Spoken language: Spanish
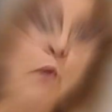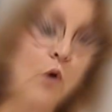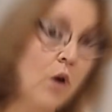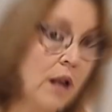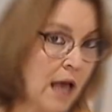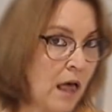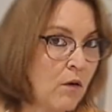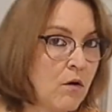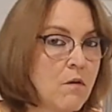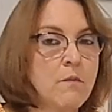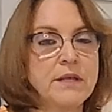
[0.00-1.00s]
Por un
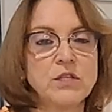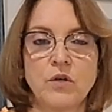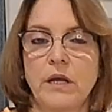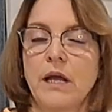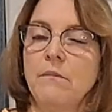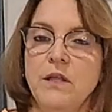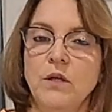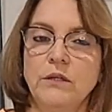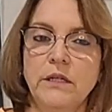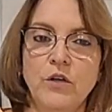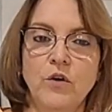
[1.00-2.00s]
lado, como mencioné en el video
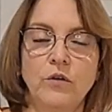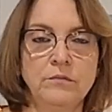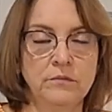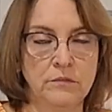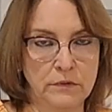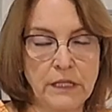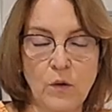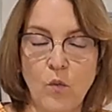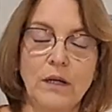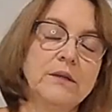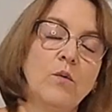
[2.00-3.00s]
anterior, del
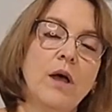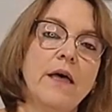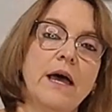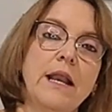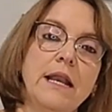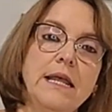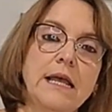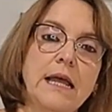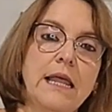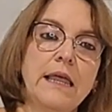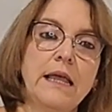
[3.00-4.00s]
cual te voy a dejar el link
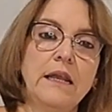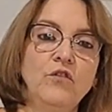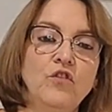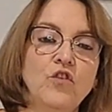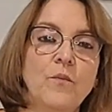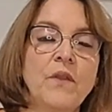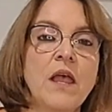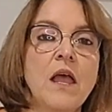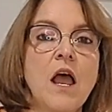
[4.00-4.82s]
en la descripción,